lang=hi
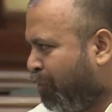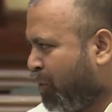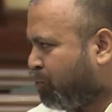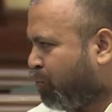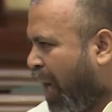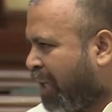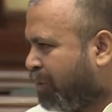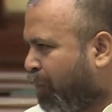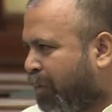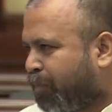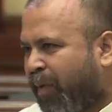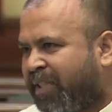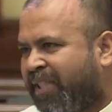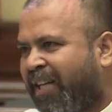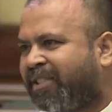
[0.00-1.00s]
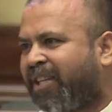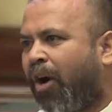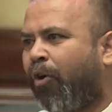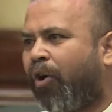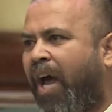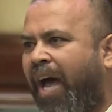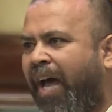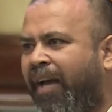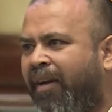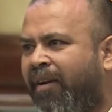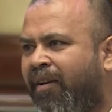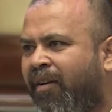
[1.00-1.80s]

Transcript: विश्वास मत पर चर्चा हो रहा है